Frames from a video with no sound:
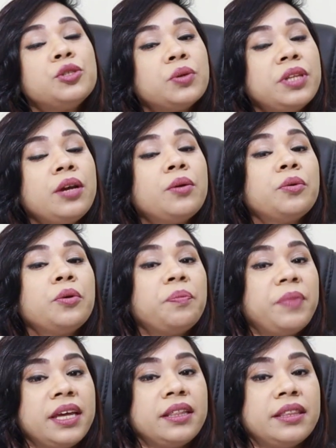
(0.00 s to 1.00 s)
যদি কোনো
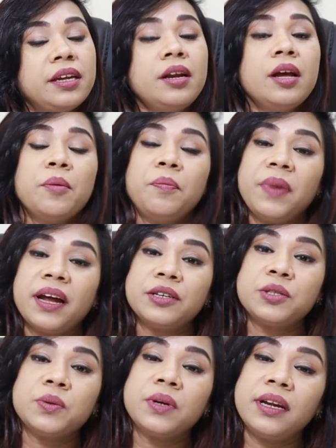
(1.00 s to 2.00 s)
ব্যক্তির ব্লাড
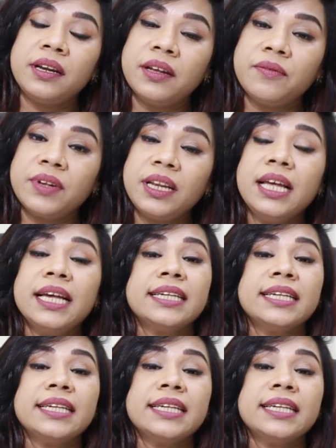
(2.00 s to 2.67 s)
সুগার লেভেল